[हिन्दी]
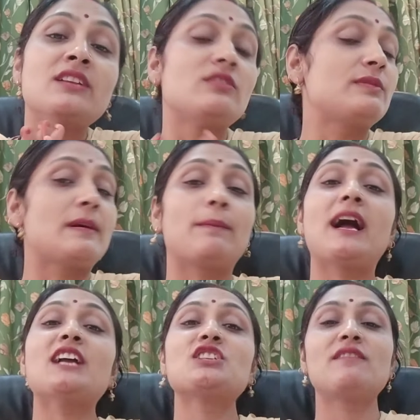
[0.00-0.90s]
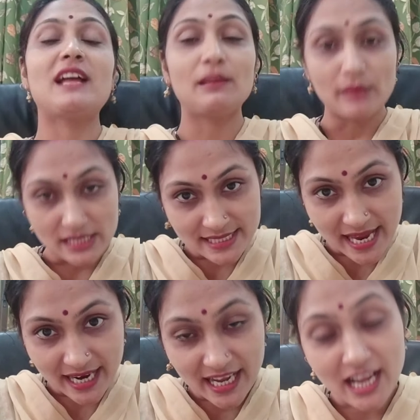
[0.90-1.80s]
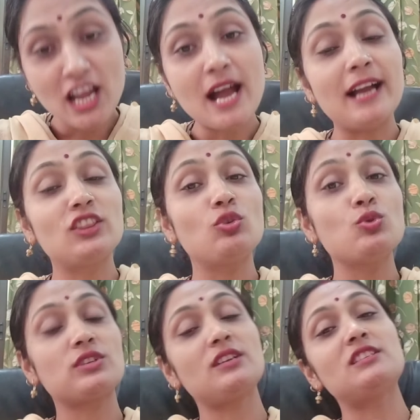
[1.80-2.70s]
जब सबका आशीर्वाद मिल जाएगा उस